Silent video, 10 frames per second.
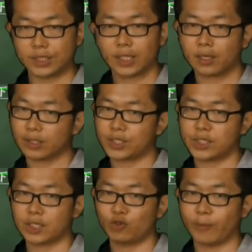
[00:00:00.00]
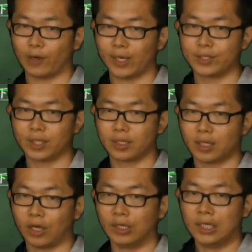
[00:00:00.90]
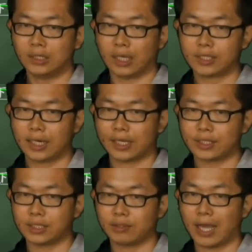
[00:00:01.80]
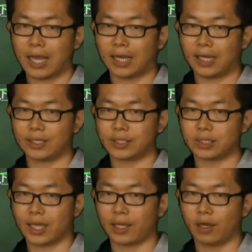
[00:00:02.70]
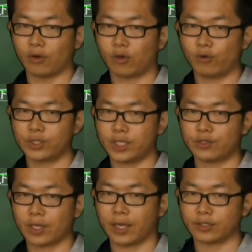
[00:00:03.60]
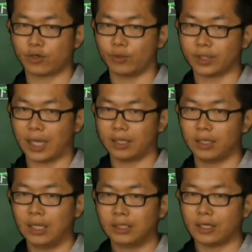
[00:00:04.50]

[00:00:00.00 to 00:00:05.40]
死掉了七千五百万人。好，然后再来是大航海时代，好，空间就开始扩大了。